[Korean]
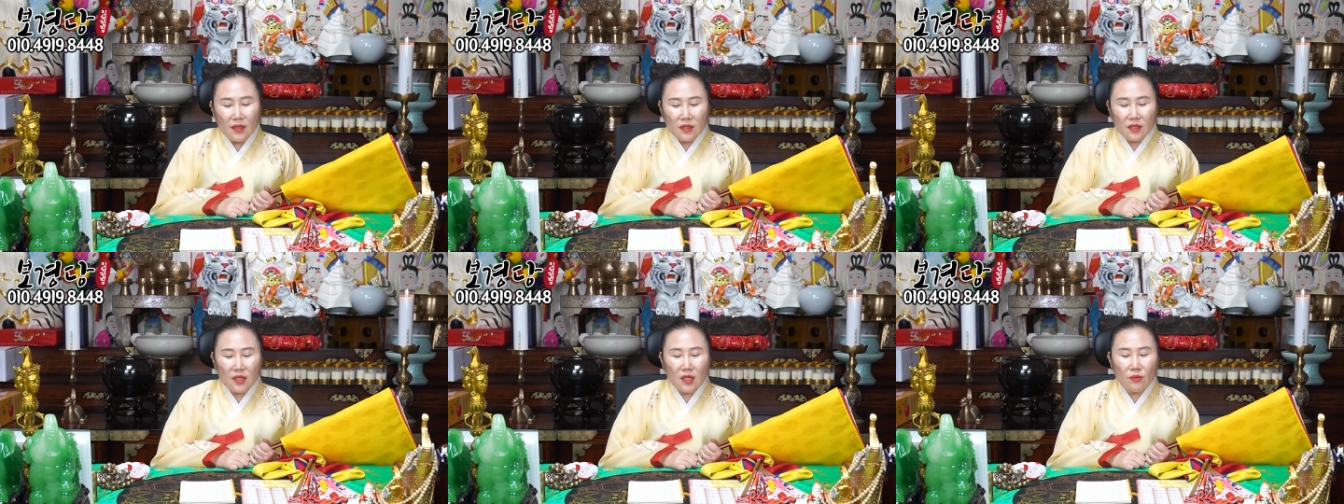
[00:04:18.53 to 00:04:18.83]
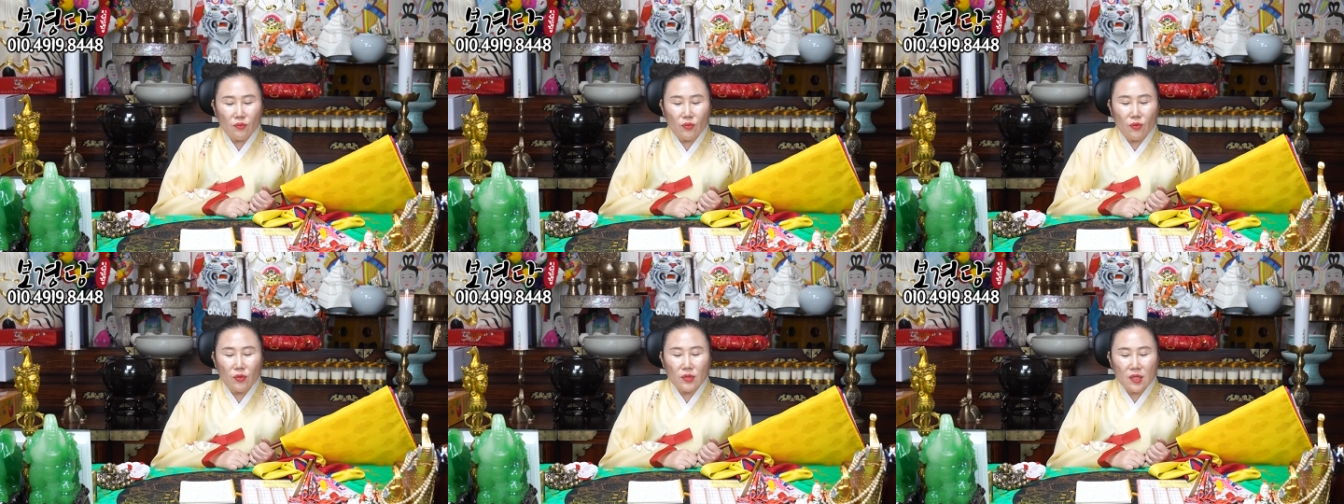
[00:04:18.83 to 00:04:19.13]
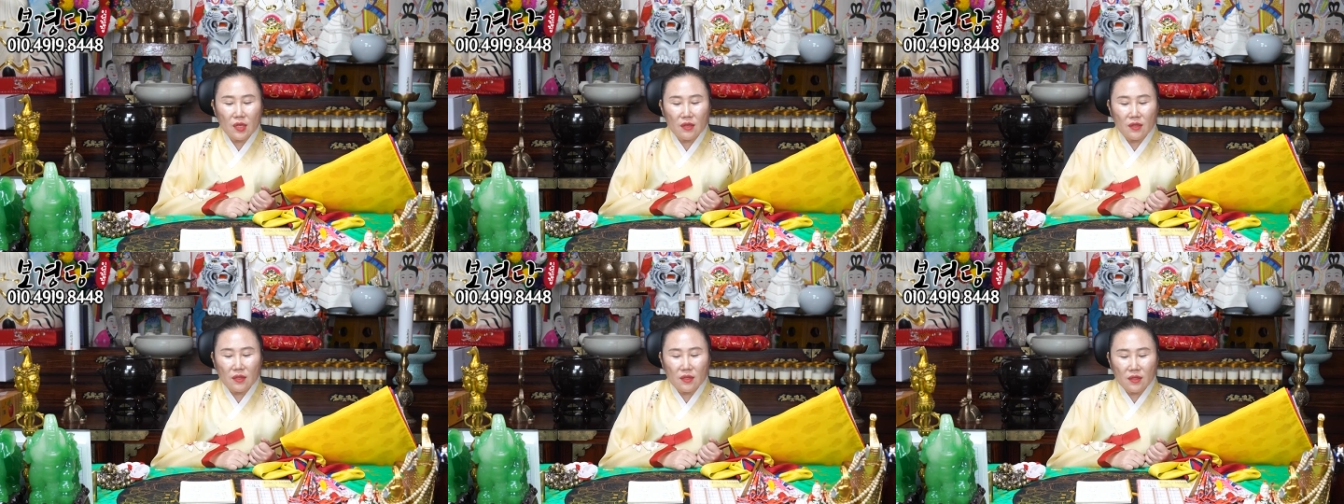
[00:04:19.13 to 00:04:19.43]
특히
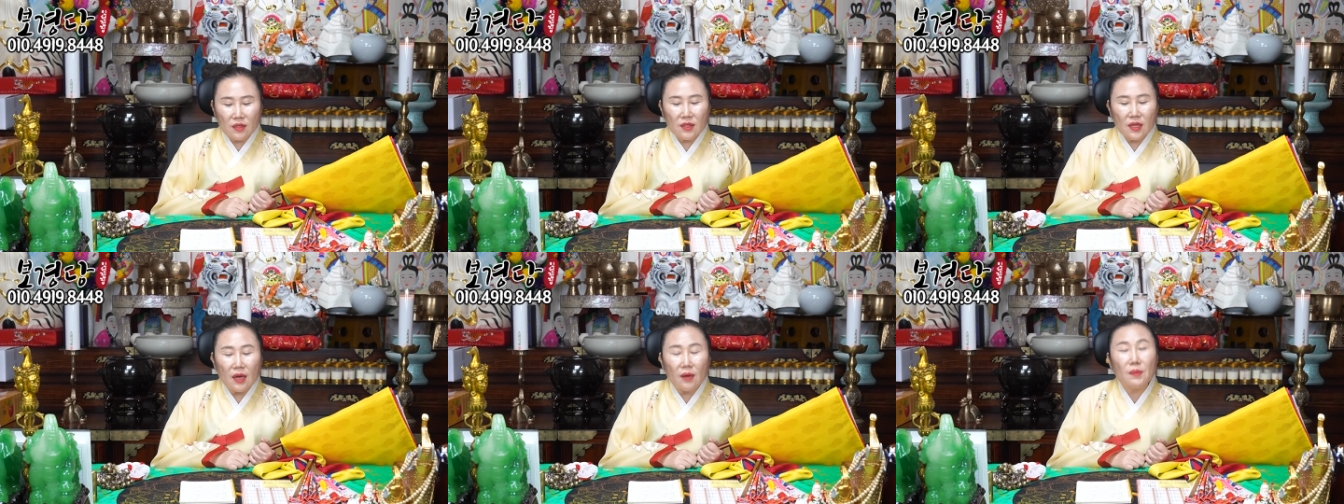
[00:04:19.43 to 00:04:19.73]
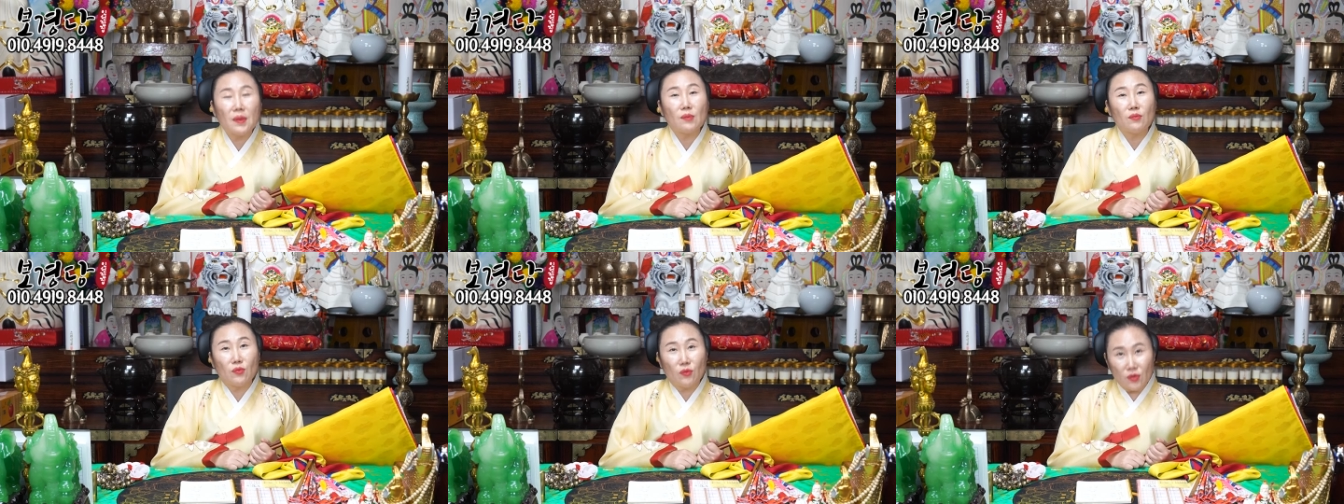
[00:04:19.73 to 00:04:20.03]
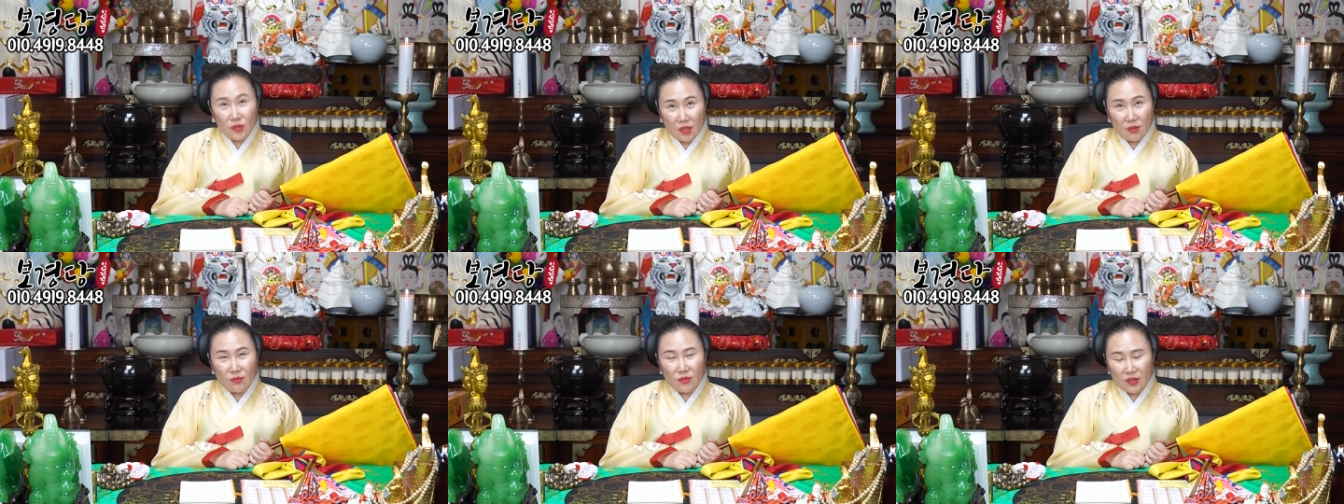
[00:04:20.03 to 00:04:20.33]
모호생 그 다음에
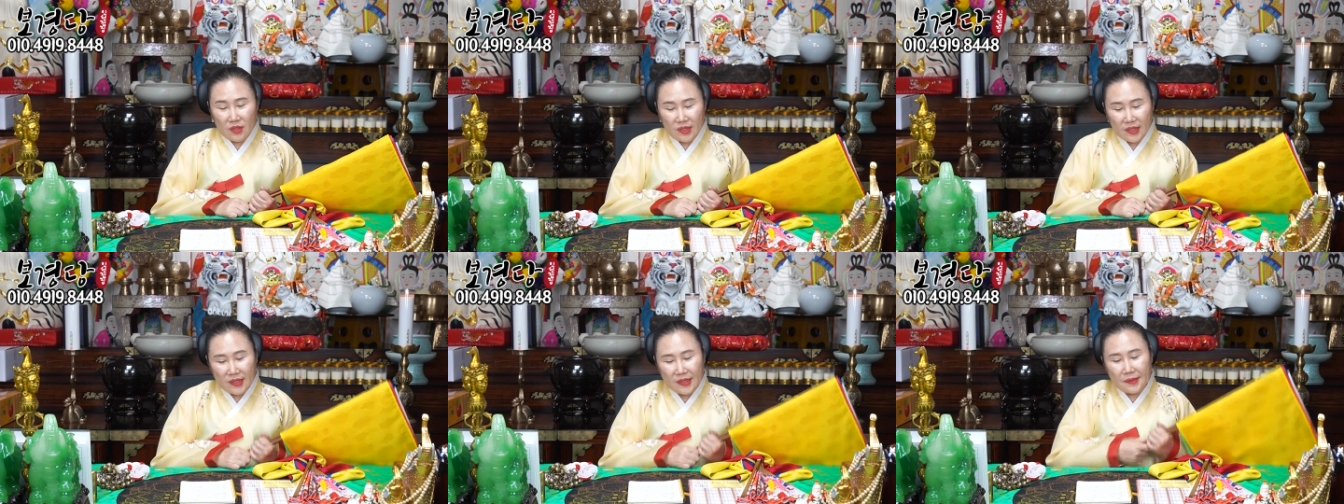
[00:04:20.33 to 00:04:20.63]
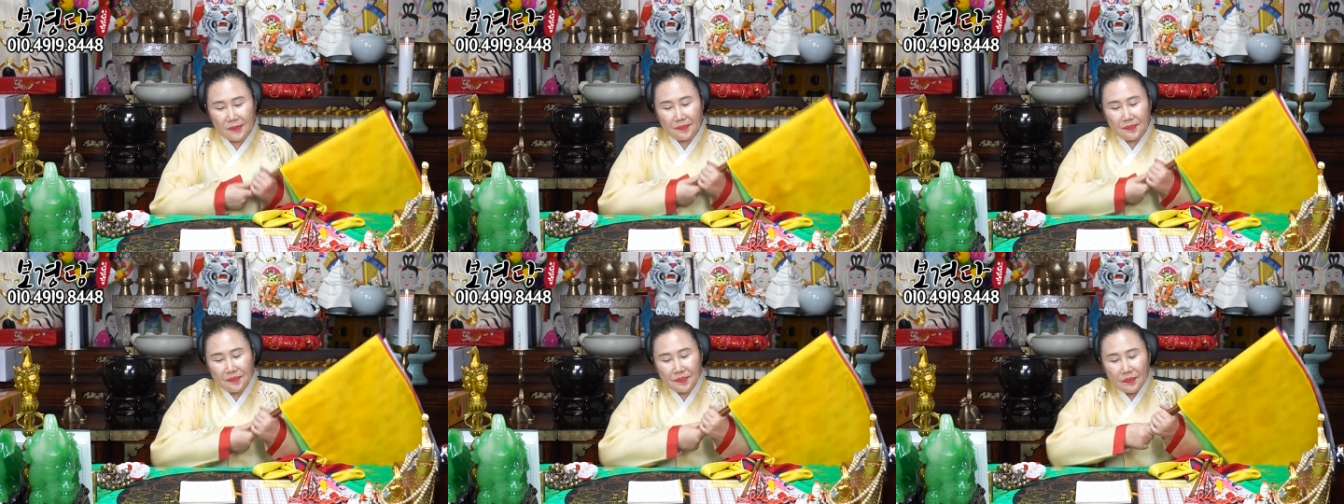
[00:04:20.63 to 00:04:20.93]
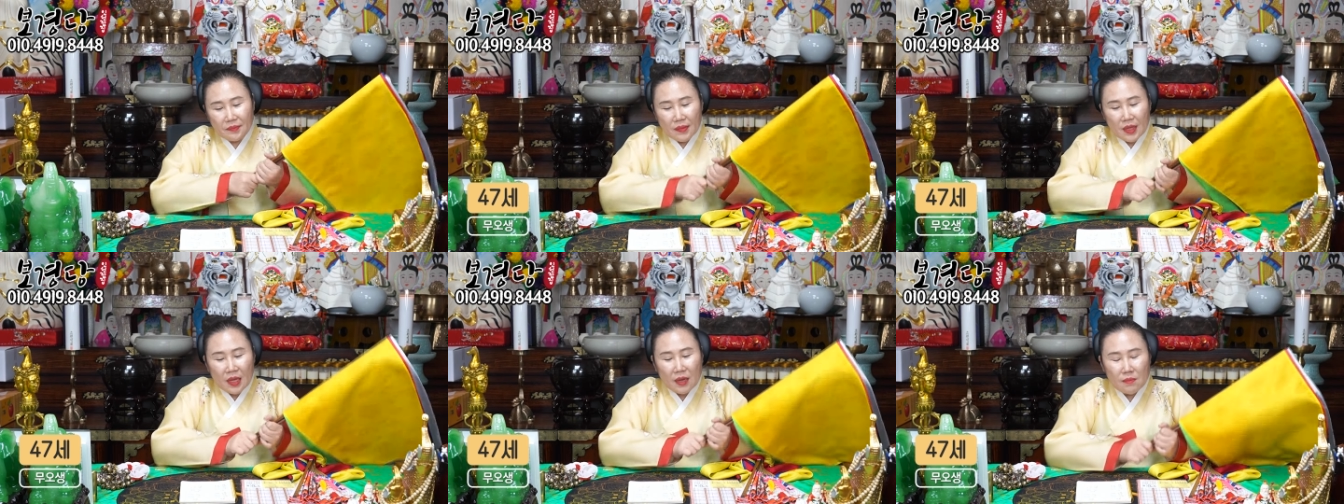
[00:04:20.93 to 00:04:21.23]
모호생분들은
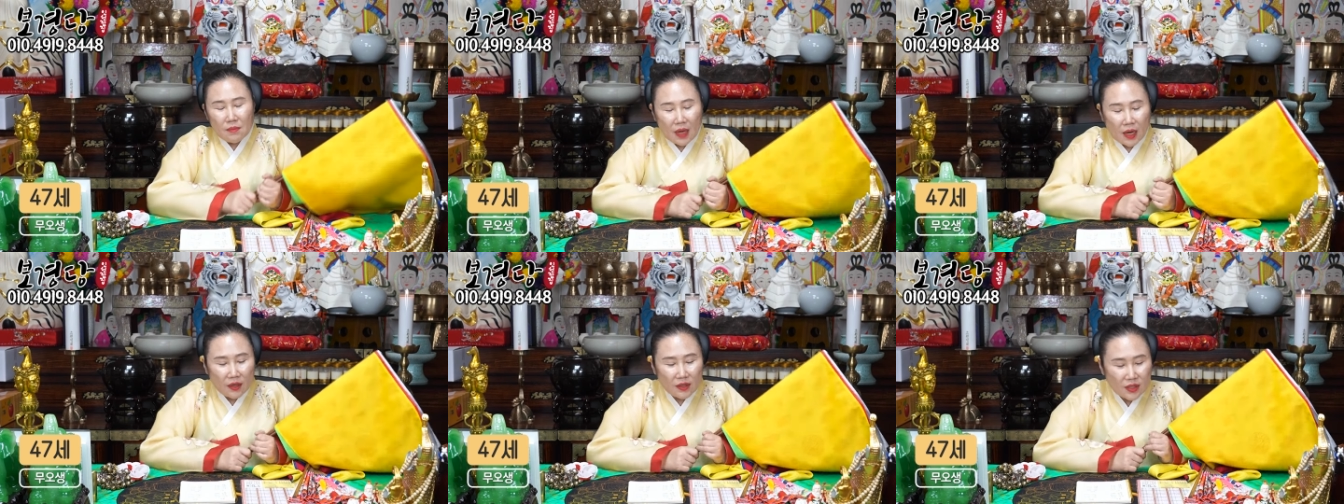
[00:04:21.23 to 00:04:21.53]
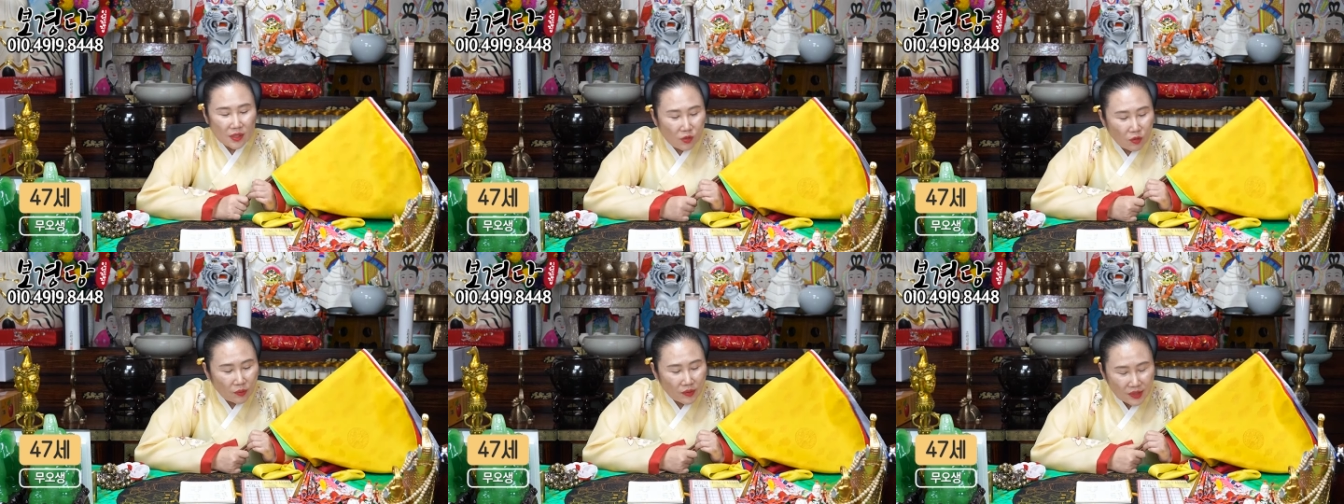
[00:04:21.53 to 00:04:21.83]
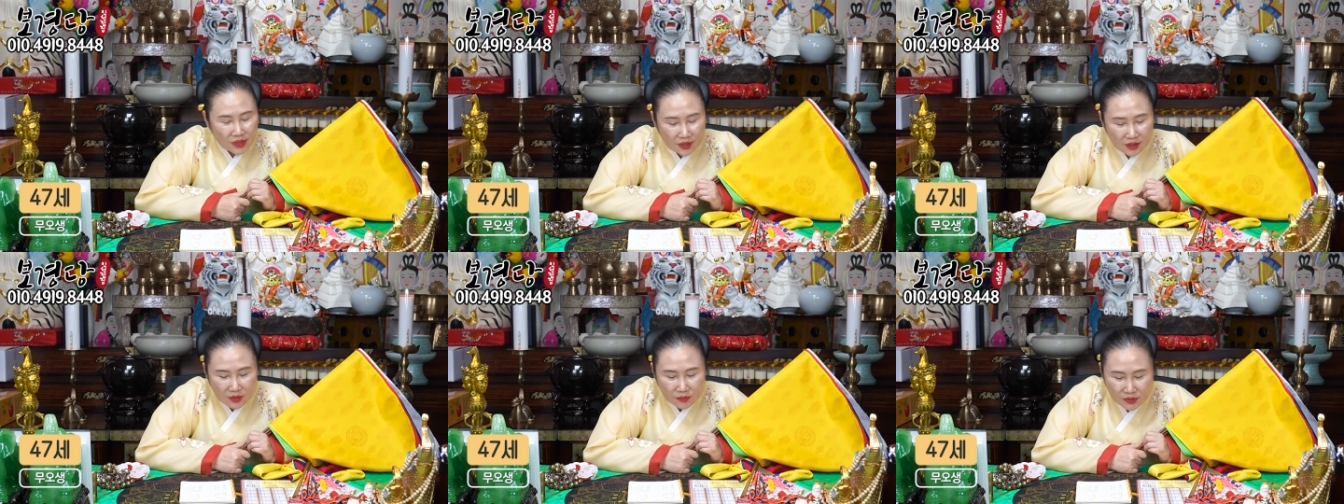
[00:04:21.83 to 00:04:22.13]

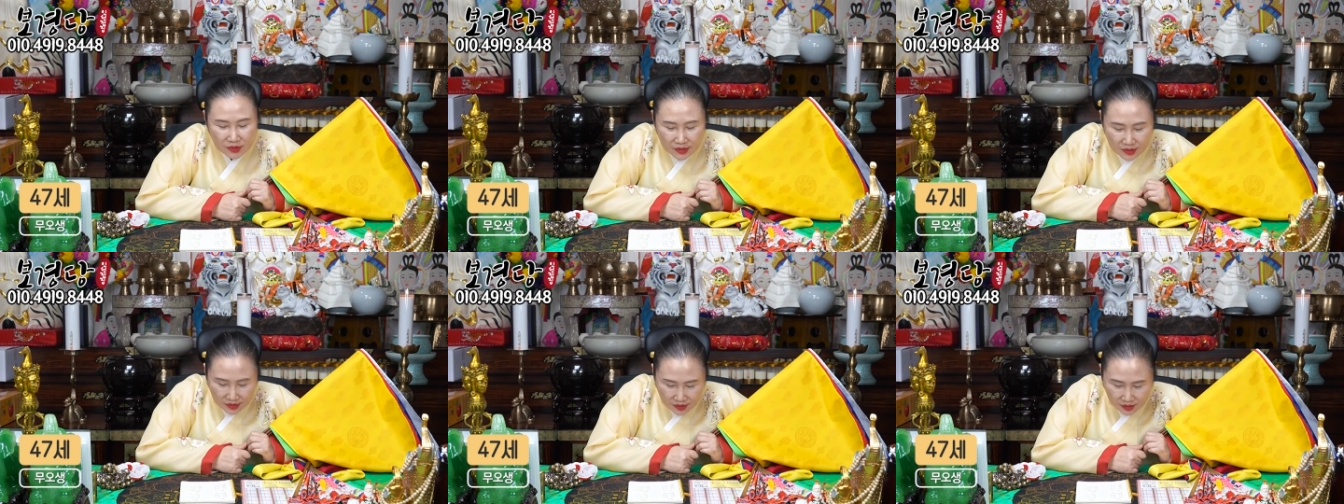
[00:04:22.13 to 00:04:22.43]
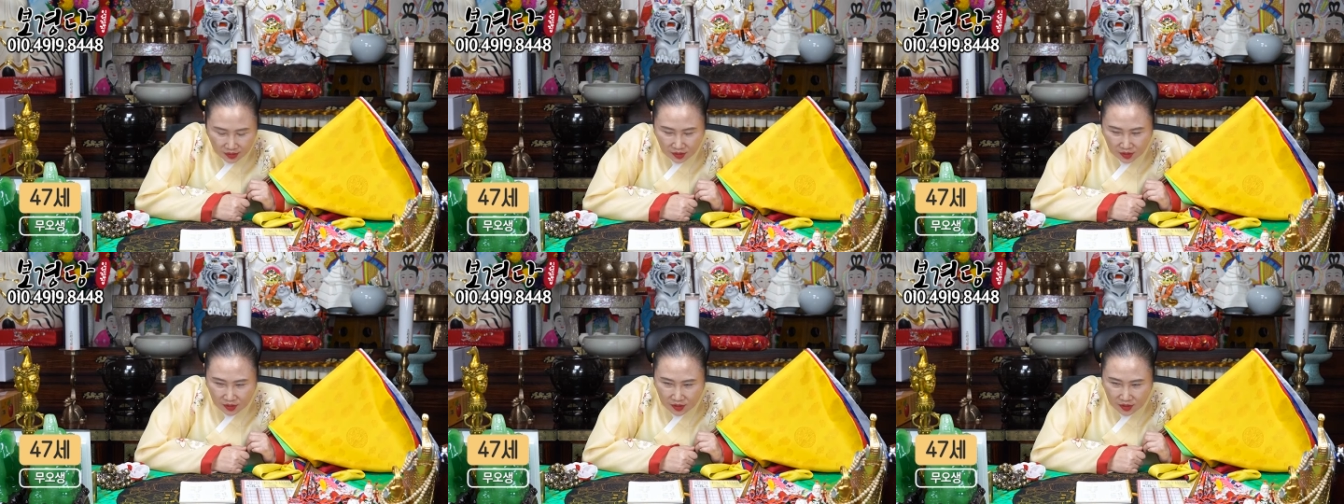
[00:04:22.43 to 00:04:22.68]
47이잖아요. 이분들.